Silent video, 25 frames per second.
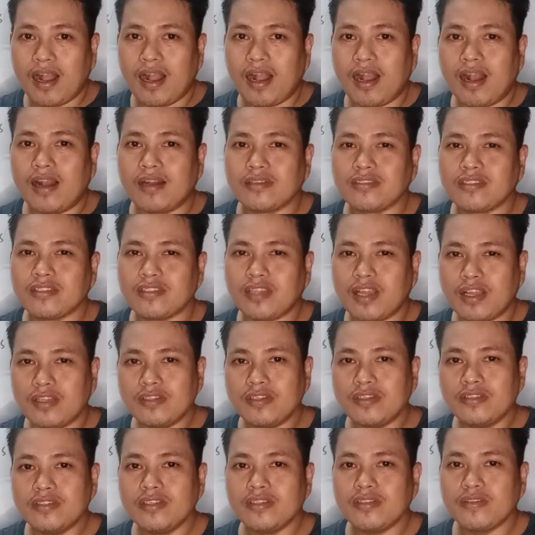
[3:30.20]
ang
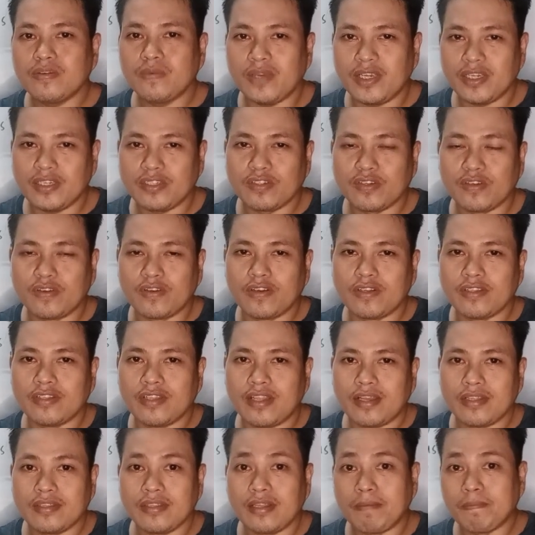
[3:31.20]
standard equation
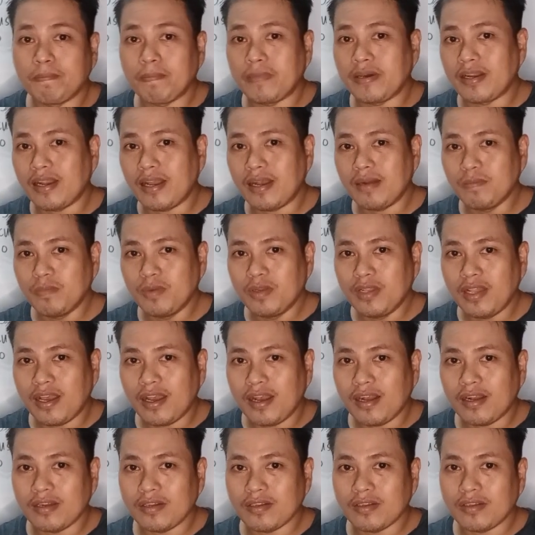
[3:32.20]
ng
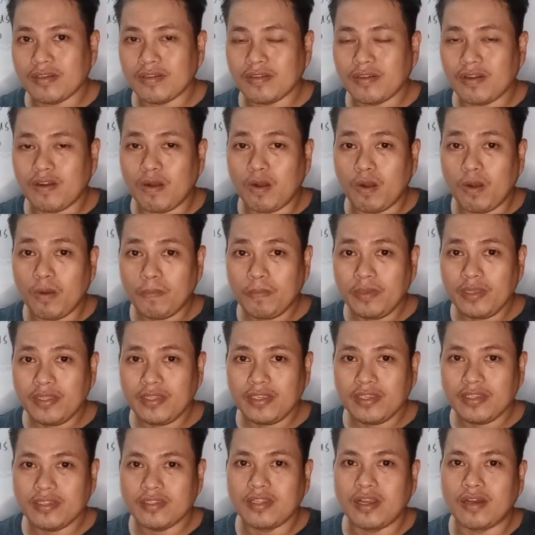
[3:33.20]
parabola
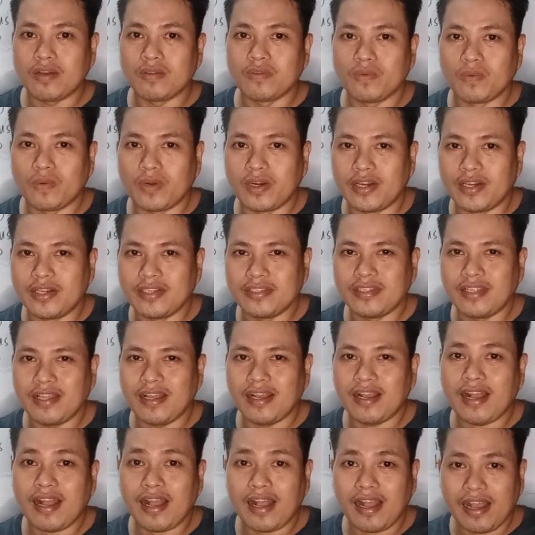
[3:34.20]
opening downward
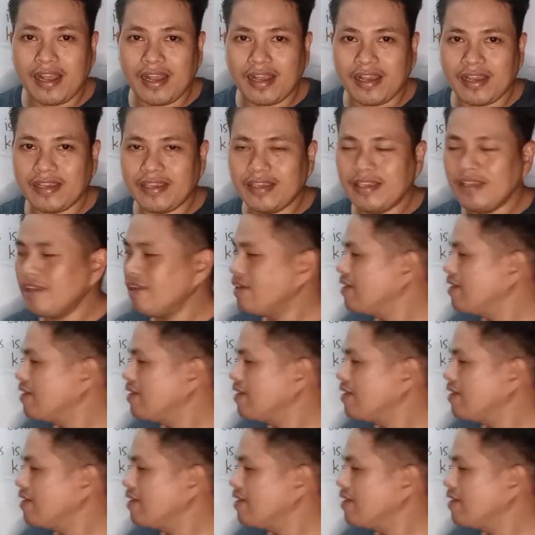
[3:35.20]
ay